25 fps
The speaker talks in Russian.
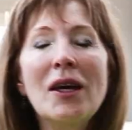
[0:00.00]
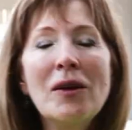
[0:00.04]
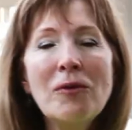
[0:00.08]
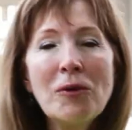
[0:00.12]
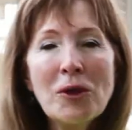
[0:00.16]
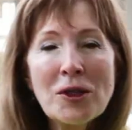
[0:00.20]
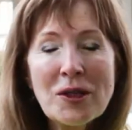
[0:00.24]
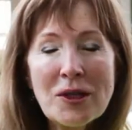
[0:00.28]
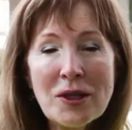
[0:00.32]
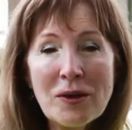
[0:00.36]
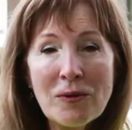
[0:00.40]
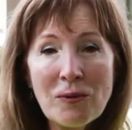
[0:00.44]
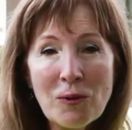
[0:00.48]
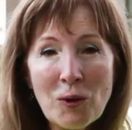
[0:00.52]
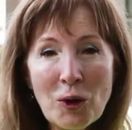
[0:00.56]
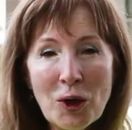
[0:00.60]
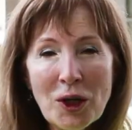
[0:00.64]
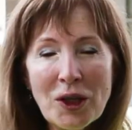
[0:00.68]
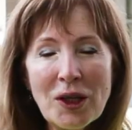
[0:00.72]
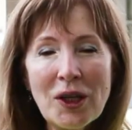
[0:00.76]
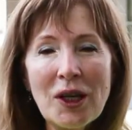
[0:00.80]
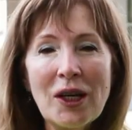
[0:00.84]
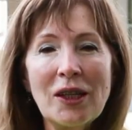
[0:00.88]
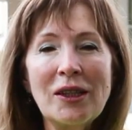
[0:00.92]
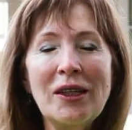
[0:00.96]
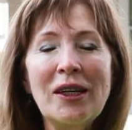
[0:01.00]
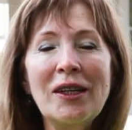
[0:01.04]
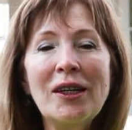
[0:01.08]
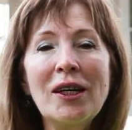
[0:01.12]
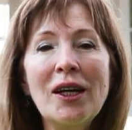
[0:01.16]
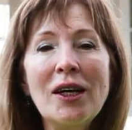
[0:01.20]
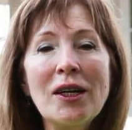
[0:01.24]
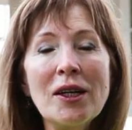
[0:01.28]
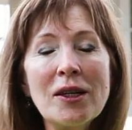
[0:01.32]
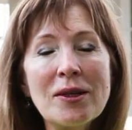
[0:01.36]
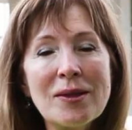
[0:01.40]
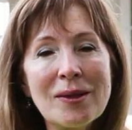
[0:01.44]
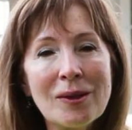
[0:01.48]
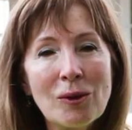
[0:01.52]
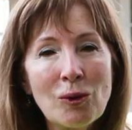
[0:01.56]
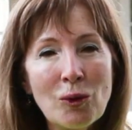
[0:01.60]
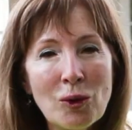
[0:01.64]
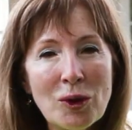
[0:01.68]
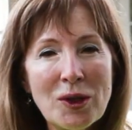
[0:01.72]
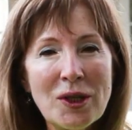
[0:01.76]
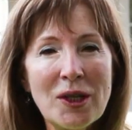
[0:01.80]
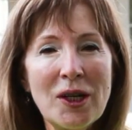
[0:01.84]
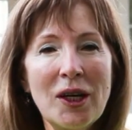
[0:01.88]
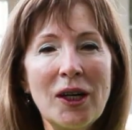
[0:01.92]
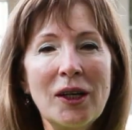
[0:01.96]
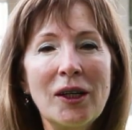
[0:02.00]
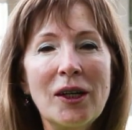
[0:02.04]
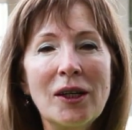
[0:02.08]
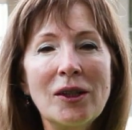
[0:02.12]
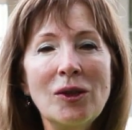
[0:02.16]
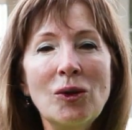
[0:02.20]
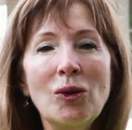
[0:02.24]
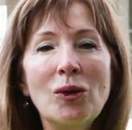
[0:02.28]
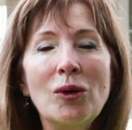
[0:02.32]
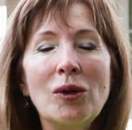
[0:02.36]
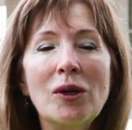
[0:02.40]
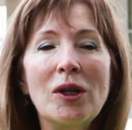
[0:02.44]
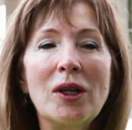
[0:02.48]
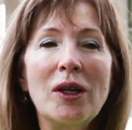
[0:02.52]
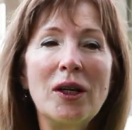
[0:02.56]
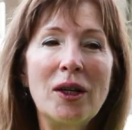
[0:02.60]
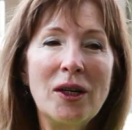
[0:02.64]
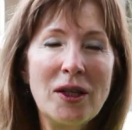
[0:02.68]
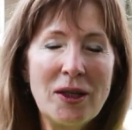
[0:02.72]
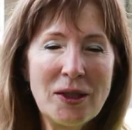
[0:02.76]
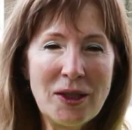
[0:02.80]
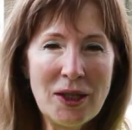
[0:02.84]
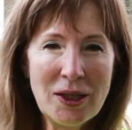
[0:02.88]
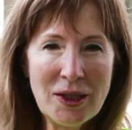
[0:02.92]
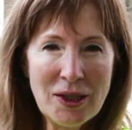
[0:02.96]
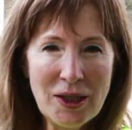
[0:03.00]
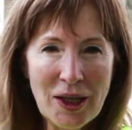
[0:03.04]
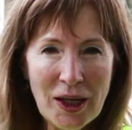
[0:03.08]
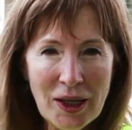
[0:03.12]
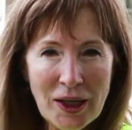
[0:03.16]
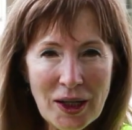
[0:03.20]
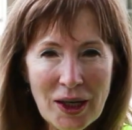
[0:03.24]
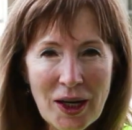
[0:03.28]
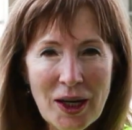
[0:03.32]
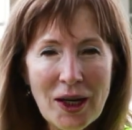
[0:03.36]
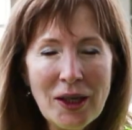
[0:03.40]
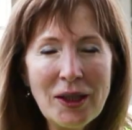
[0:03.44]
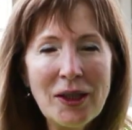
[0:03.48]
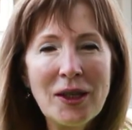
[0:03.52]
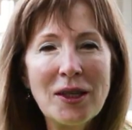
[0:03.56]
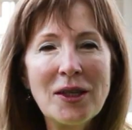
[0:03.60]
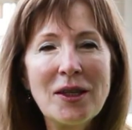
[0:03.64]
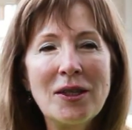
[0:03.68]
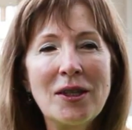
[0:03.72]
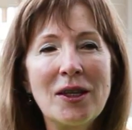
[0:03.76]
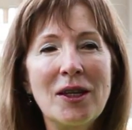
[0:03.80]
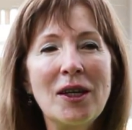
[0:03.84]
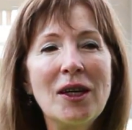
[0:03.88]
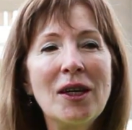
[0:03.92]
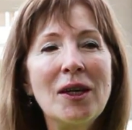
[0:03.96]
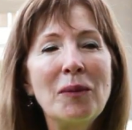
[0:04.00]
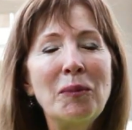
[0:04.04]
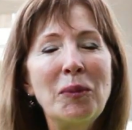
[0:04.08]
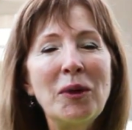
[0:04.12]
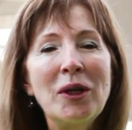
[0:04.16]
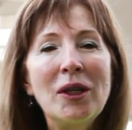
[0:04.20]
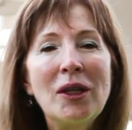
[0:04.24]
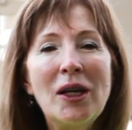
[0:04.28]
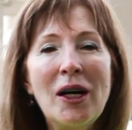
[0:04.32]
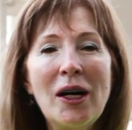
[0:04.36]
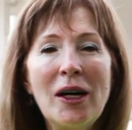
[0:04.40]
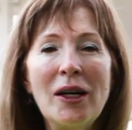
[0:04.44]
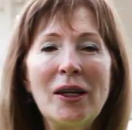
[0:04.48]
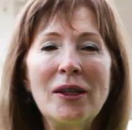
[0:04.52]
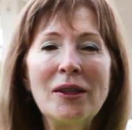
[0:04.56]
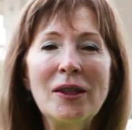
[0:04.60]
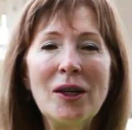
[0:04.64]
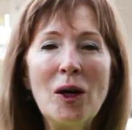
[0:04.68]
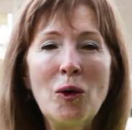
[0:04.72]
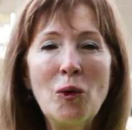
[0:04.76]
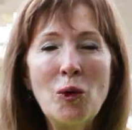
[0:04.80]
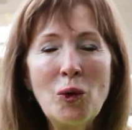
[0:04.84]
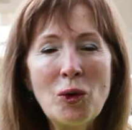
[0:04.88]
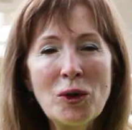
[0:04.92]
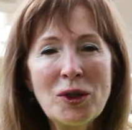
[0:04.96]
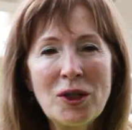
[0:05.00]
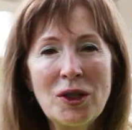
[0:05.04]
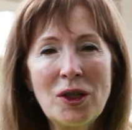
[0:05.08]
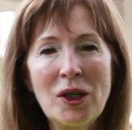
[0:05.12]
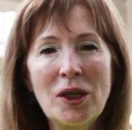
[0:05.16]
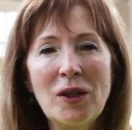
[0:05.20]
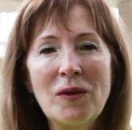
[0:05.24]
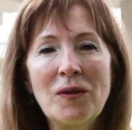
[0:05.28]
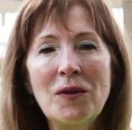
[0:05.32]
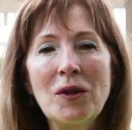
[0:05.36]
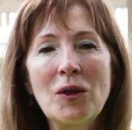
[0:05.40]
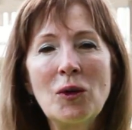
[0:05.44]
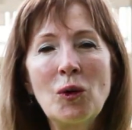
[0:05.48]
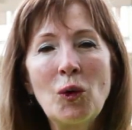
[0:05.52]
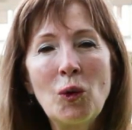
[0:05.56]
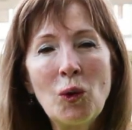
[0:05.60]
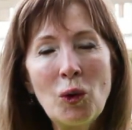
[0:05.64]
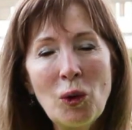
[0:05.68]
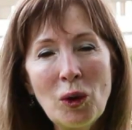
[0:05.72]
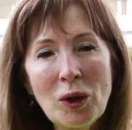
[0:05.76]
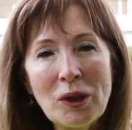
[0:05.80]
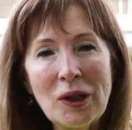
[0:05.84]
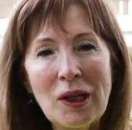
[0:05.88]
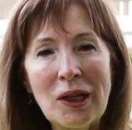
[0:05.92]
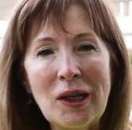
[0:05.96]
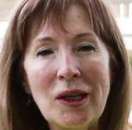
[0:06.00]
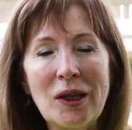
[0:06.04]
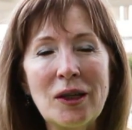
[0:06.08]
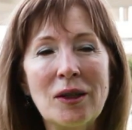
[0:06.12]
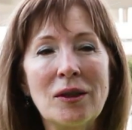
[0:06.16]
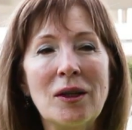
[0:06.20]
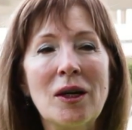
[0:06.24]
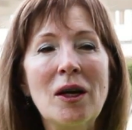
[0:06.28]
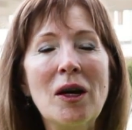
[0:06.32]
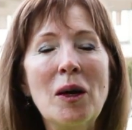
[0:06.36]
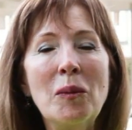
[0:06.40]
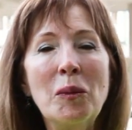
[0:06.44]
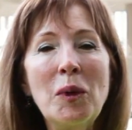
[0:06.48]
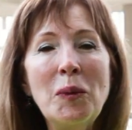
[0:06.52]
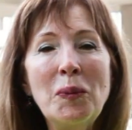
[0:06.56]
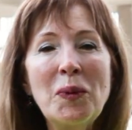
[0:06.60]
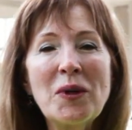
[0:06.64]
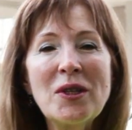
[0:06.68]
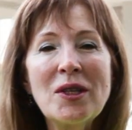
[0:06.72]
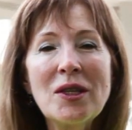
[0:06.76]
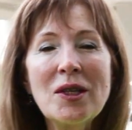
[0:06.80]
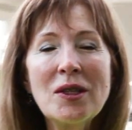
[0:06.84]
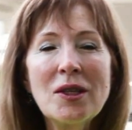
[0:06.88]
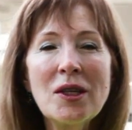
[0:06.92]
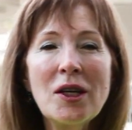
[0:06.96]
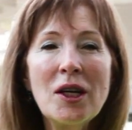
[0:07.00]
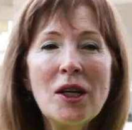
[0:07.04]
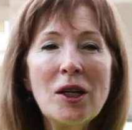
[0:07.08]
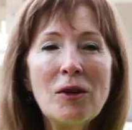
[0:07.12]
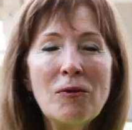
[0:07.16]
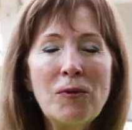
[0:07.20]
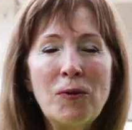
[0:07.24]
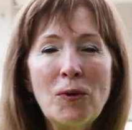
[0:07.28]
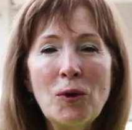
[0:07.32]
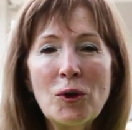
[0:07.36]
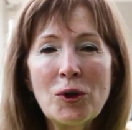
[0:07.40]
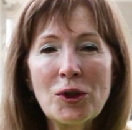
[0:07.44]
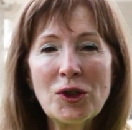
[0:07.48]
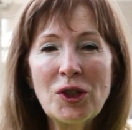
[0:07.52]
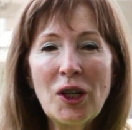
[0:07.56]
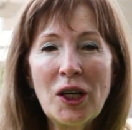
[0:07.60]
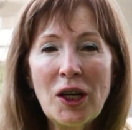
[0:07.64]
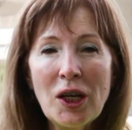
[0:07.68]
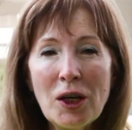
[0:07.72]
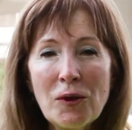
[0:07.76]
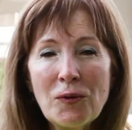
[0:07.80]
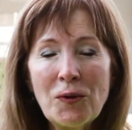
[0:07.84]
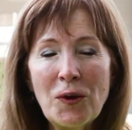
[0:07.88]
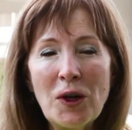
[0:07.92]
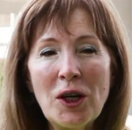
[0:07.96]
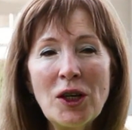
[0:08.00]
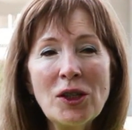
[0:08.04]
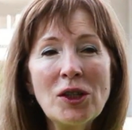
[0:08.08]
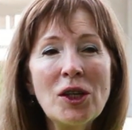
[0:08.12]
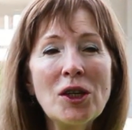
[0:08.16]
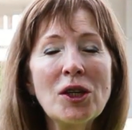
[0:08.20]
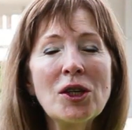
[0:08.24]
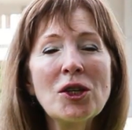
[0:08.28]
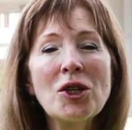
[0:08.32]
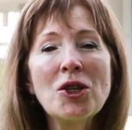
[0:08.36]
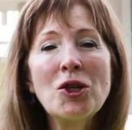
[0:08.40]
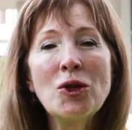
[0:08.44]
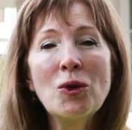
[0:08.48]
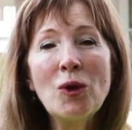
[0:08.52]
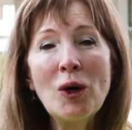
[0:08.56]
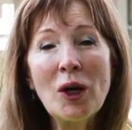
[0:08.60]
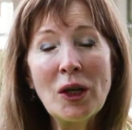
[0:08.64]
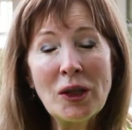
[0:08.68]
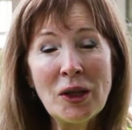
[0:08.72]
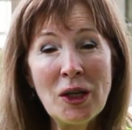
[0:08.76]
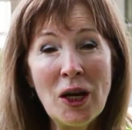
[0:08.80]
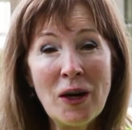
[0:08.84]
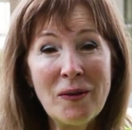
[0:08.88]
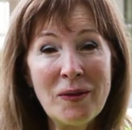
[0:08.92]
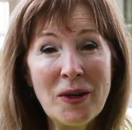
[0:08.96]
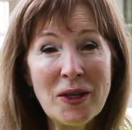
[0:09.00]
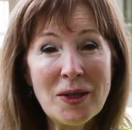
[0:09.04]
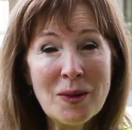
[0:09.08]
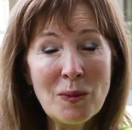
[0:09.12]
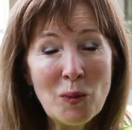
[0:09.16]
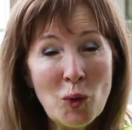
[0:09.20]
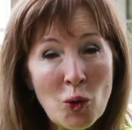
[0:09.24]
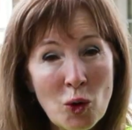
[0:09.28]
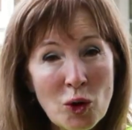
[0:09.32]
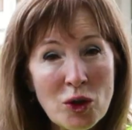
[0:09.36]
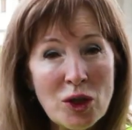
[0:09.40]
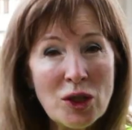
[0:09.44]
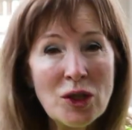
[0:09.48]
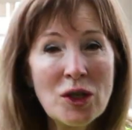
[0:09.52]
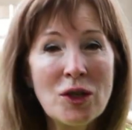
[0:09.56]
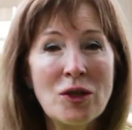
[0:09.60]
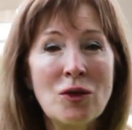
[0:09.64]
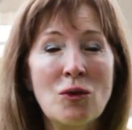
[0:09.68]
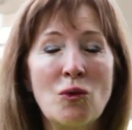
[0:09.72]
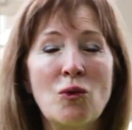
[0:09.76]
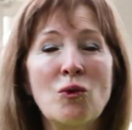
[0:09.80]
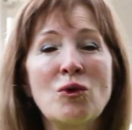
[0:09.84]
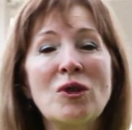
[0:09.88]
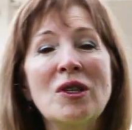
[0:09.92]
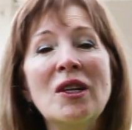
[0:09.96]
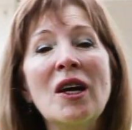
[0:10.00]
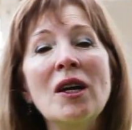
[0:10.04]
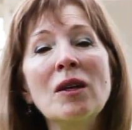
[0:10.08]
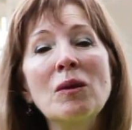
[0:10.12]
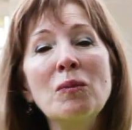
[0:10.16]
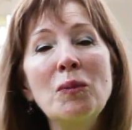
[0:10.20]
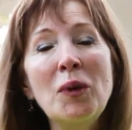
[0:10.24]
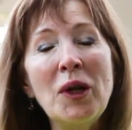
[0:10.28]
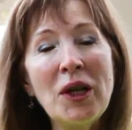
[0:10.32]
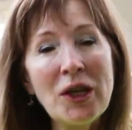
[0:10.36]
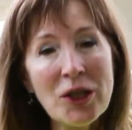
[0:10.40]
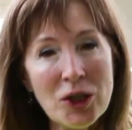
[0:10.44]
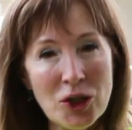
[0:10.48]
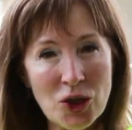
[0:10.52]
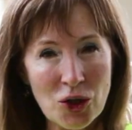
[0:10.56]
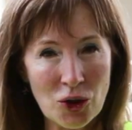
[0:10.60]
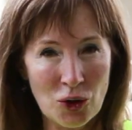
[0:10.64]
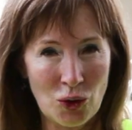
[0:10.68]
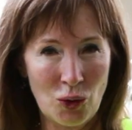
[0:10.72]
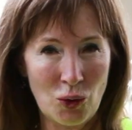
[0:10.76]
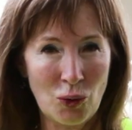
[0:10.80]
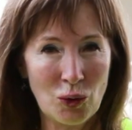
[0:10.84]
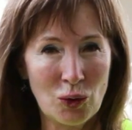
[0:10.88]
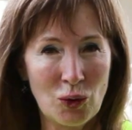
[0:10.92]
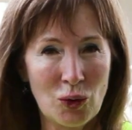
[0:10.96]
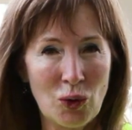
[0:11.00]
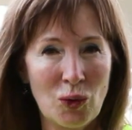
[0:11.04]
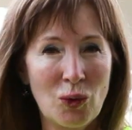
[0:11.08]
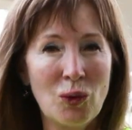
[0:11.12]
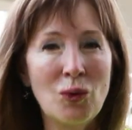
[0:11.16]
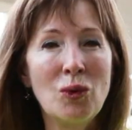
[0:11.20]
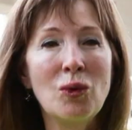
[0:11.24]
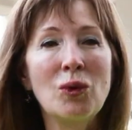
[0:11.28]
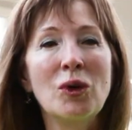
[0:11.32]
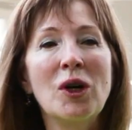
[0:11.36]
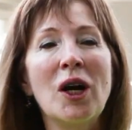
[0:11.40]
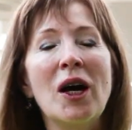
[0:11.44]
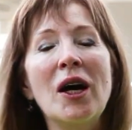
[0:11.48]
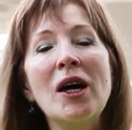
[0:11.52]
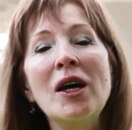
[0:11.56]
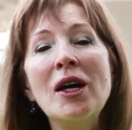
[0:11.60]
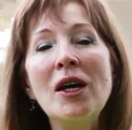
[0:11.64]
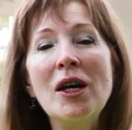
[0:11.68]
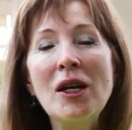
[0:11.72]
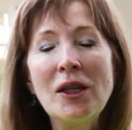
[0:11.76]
И вот сегодня такая экскурсия, которая состоялась и была на острове Котлин, мы посетили Форт Риф, это еще одна возможность узнать ближе друг друга,